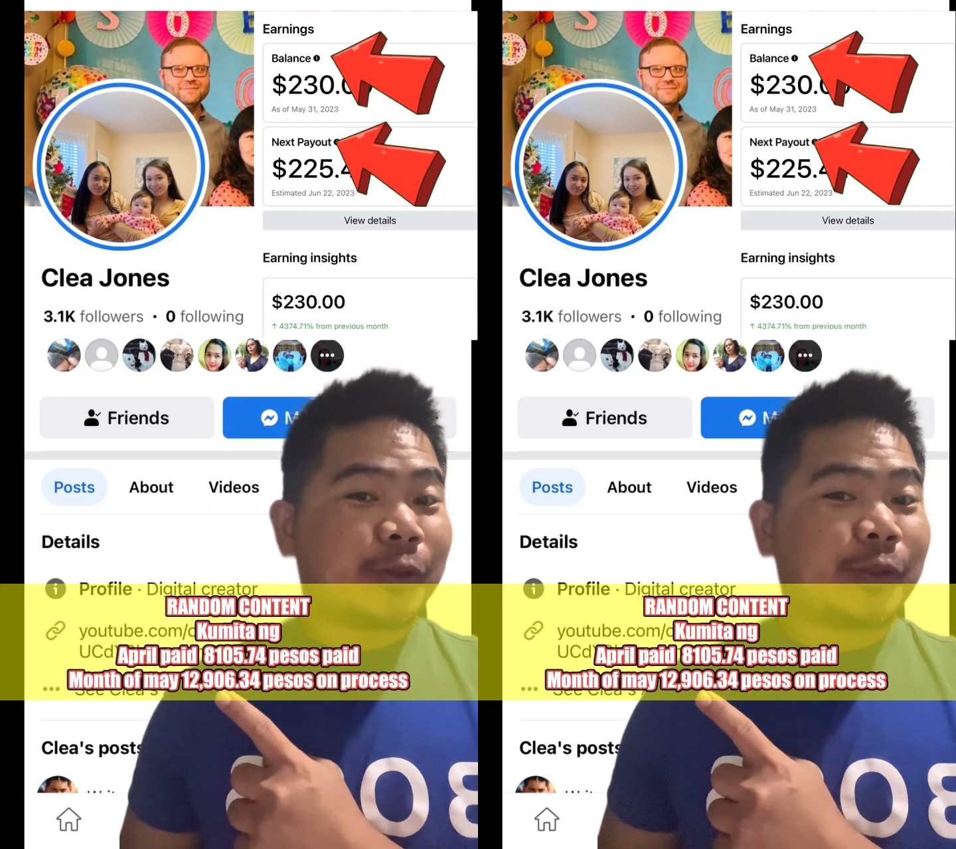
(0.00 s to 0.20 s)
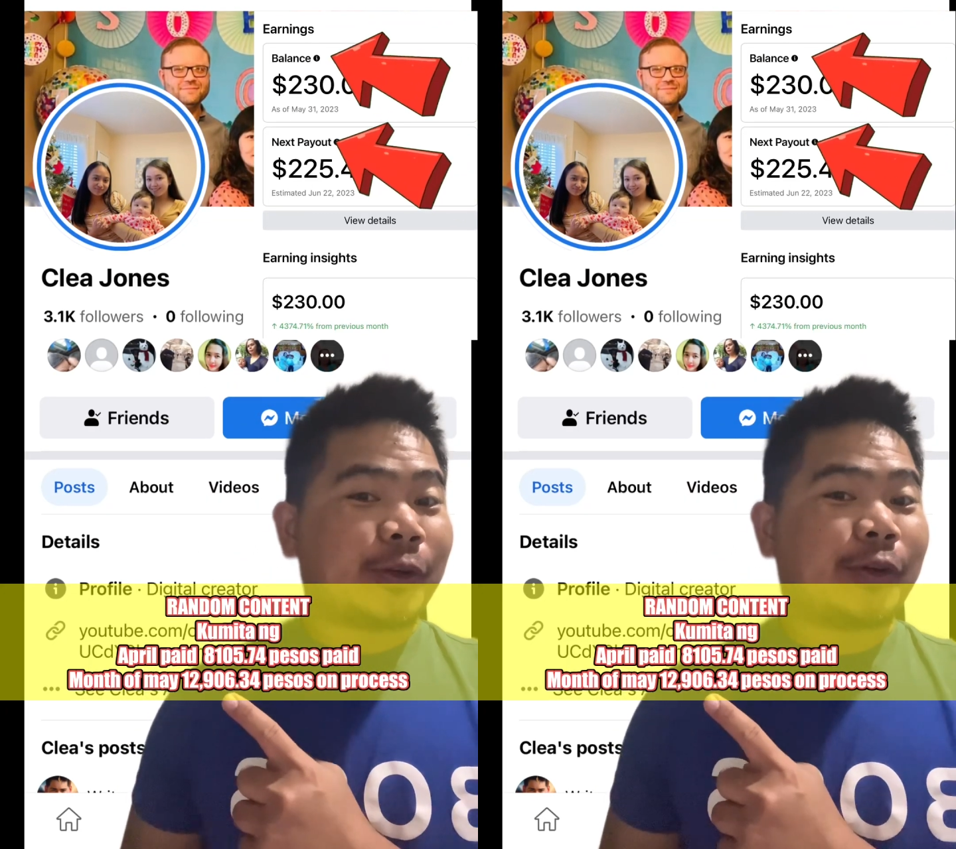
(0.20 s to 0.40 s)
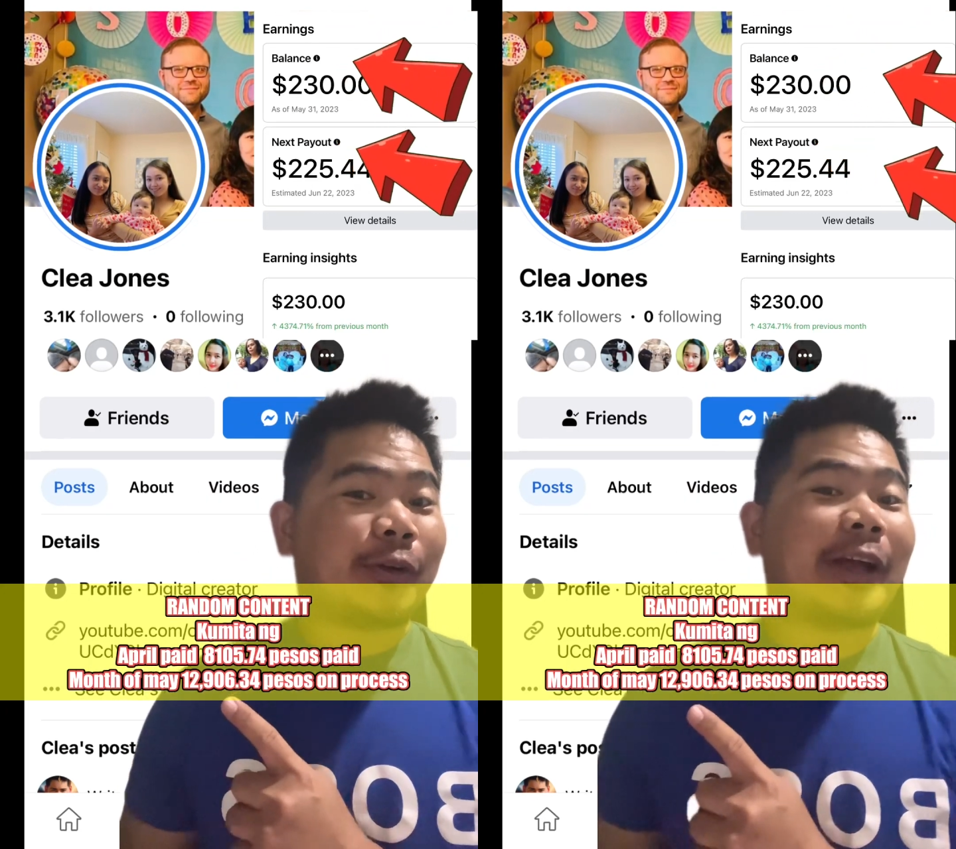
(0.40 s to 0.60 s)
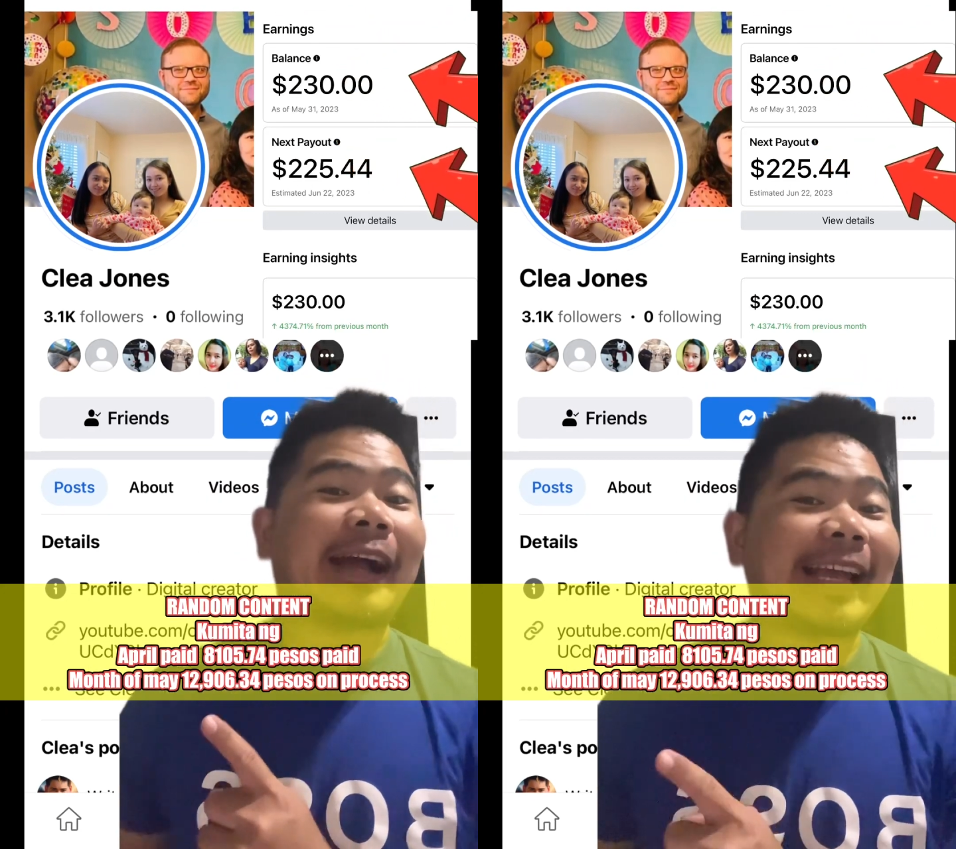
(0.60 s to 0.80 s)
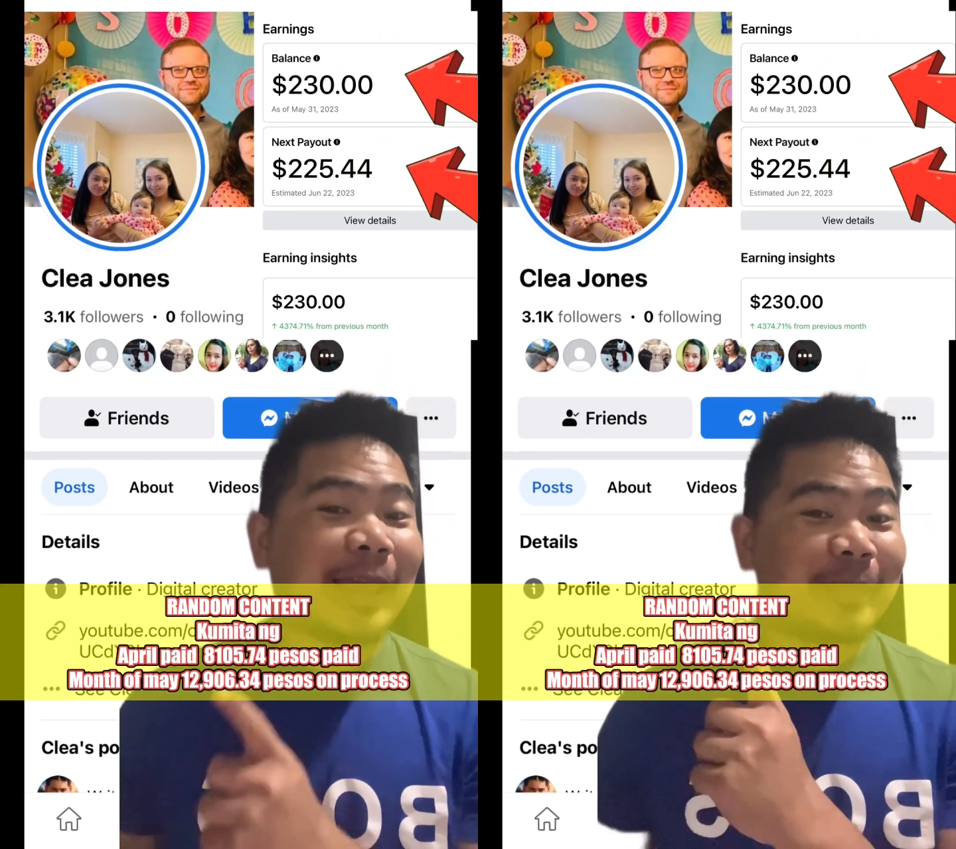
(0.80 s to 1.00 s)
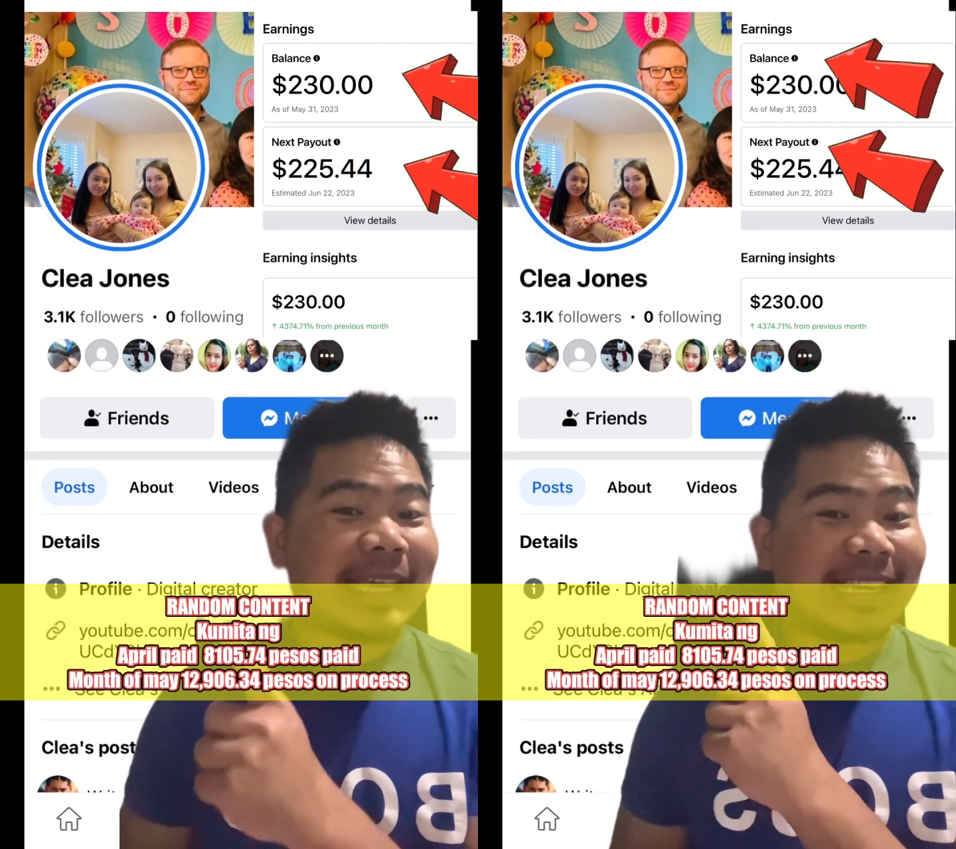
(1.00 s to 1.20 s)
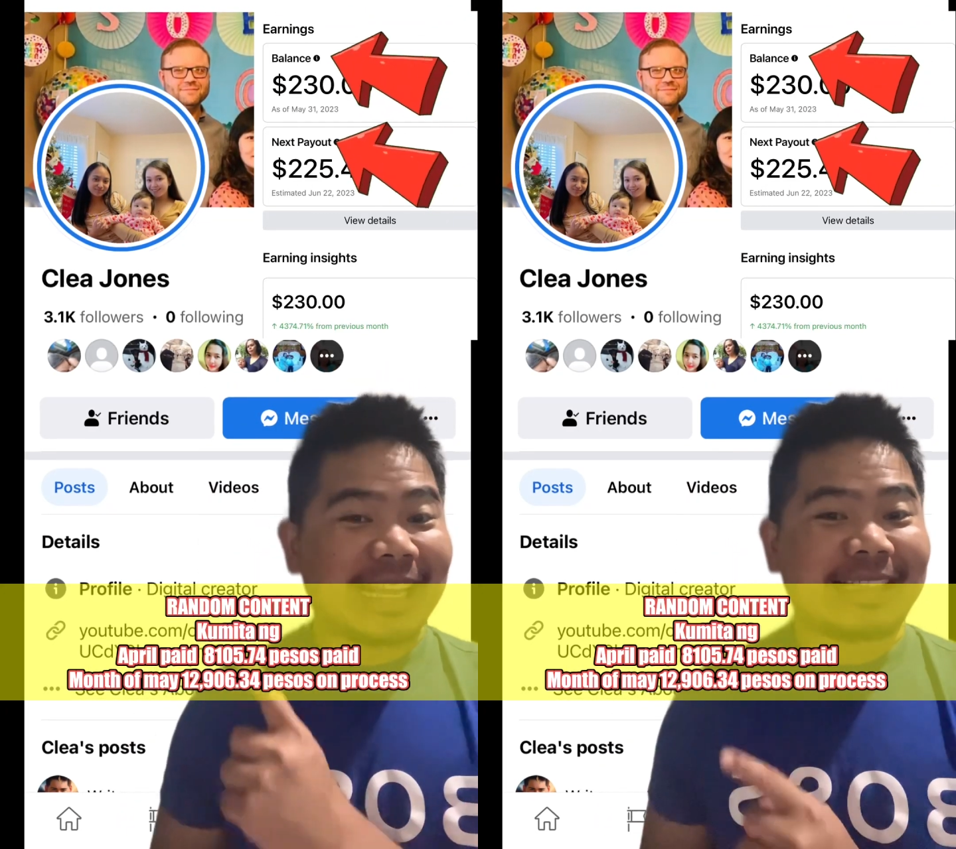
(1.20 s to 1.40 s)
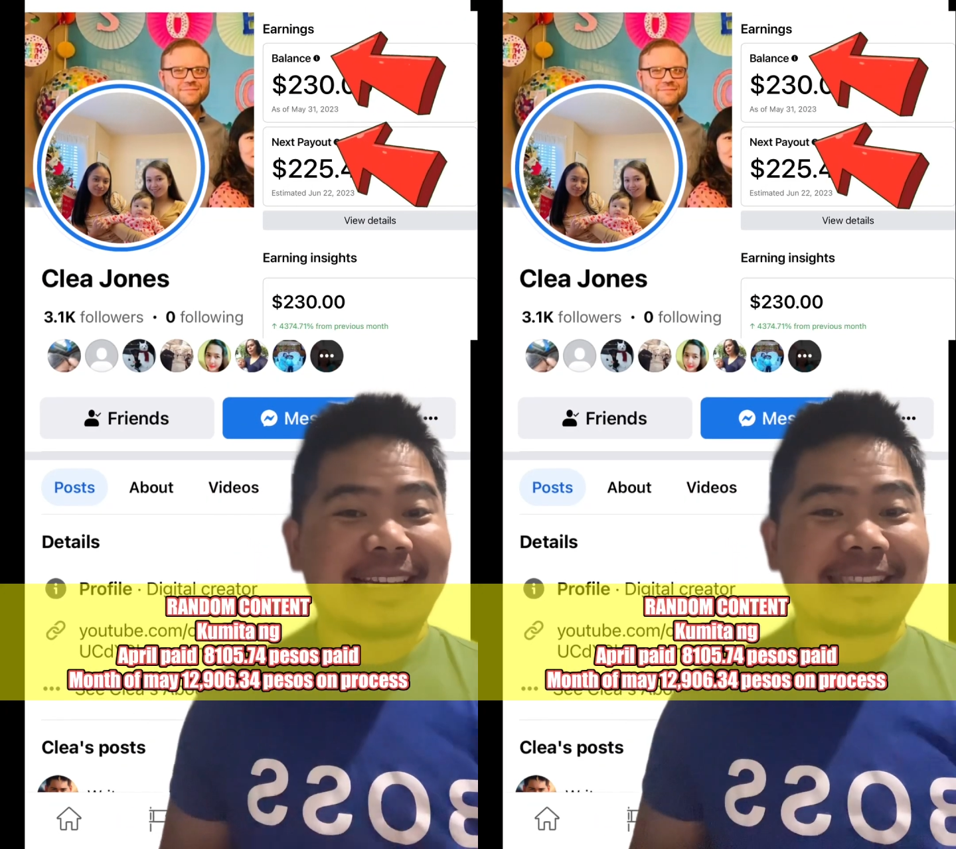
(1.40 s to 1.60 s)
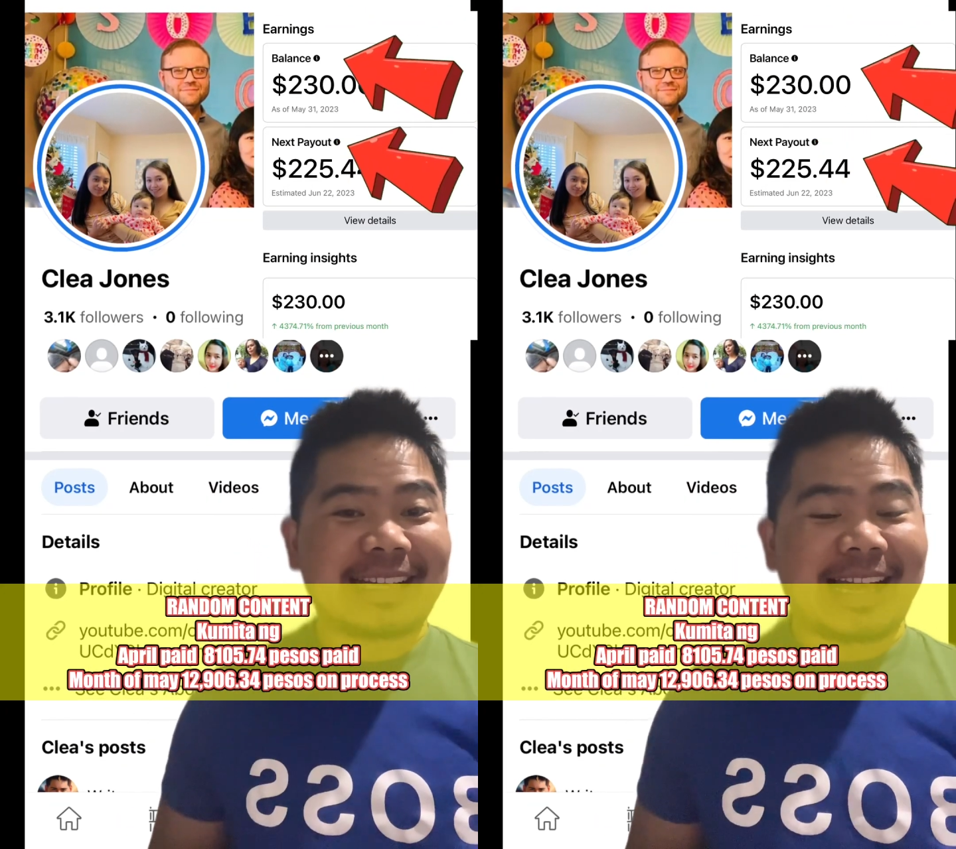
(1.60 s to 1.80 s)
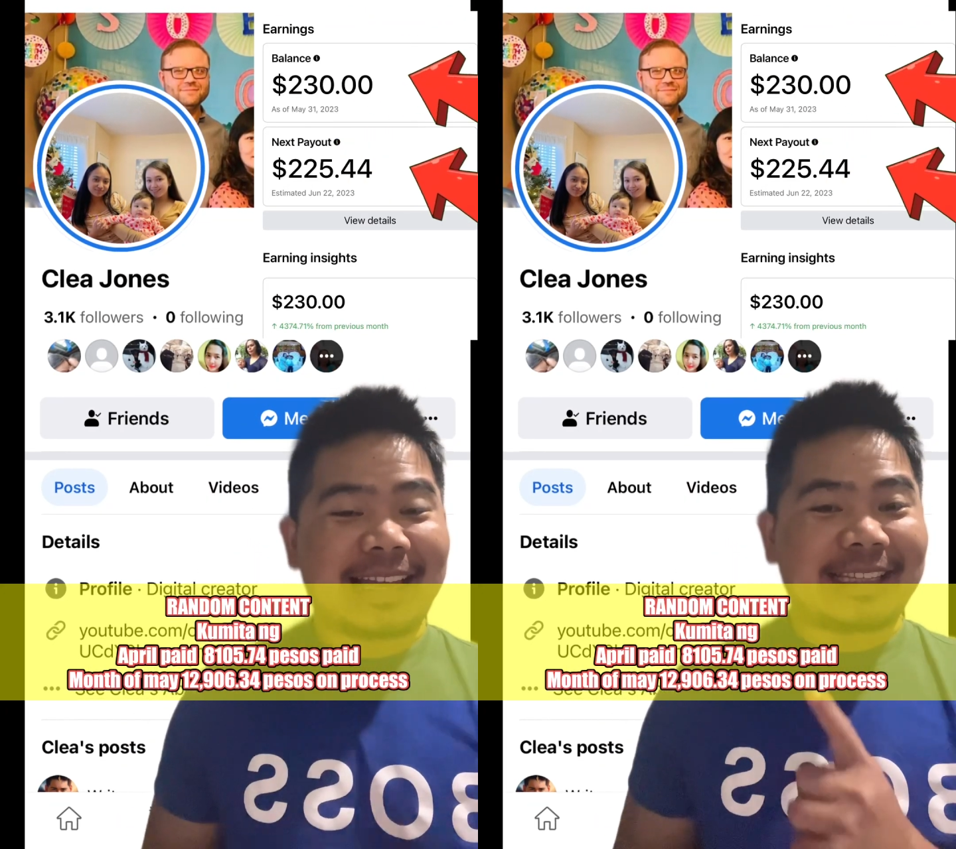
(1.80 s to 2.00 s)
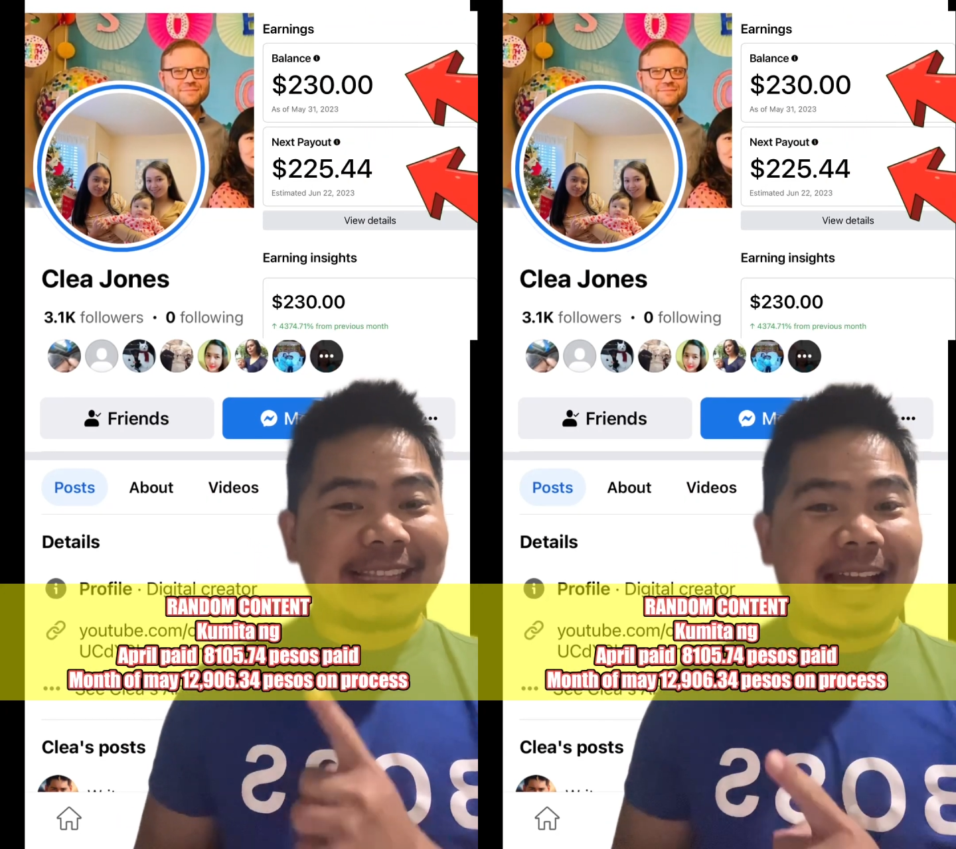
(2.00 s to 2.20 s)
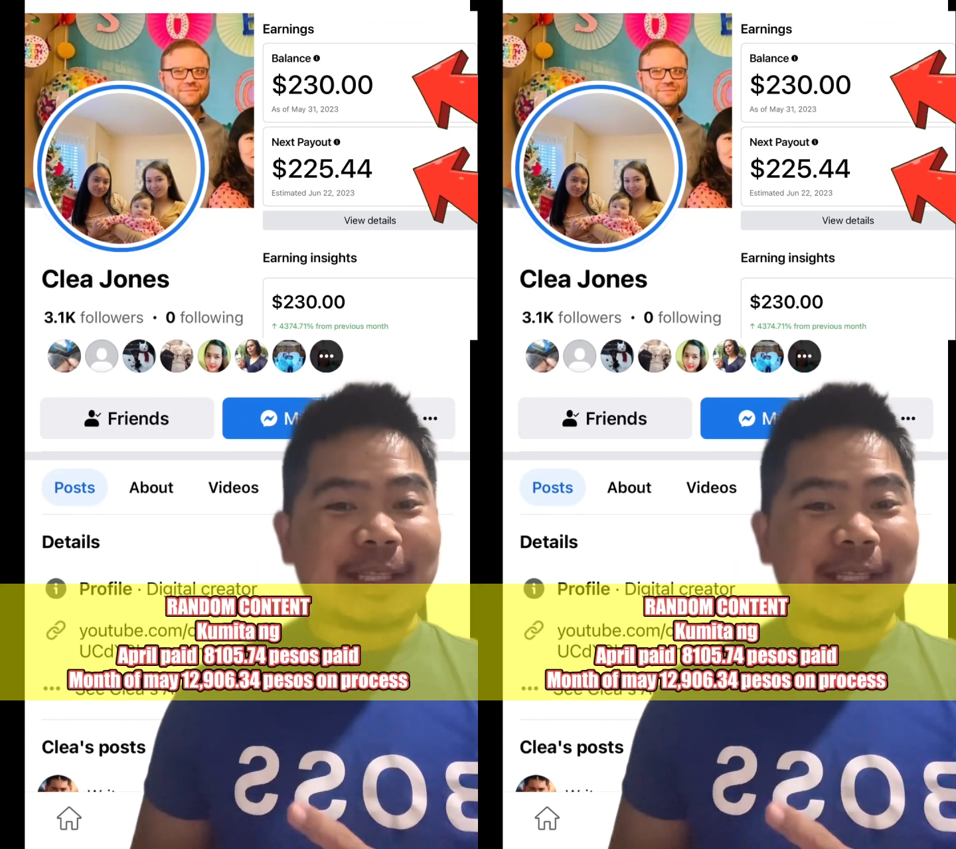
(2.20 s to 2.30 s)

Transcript: So, ang kaibigan natin nasa Canada.